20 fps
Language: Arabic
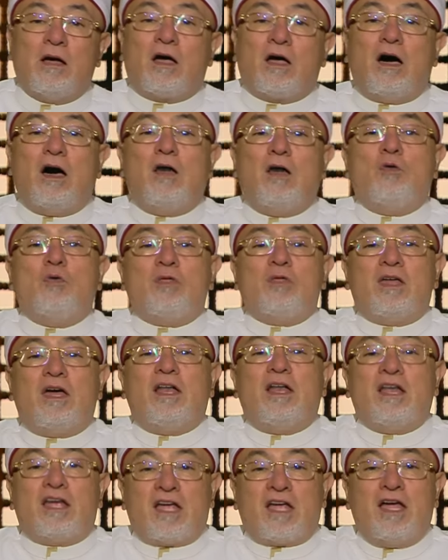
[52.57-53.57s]
قالوا
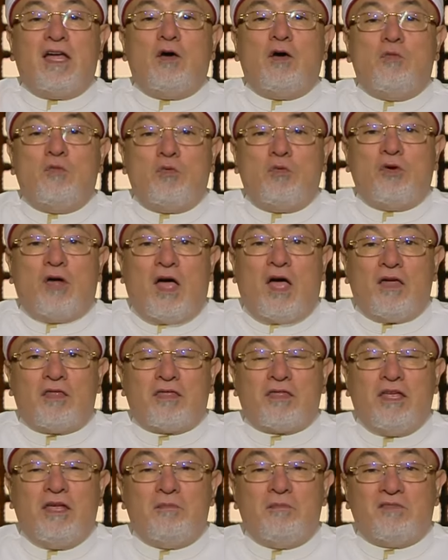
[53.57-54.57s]
ذلك يوم
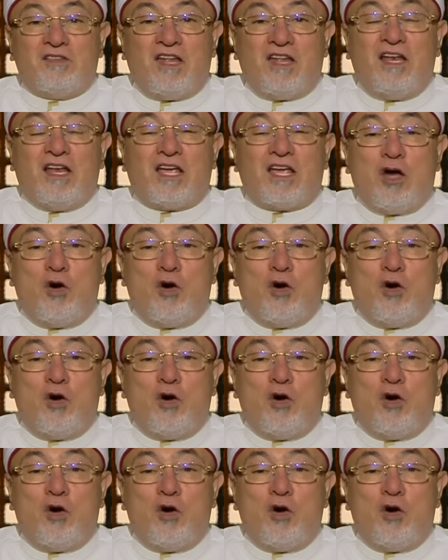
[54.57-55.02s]
عظيم ذلك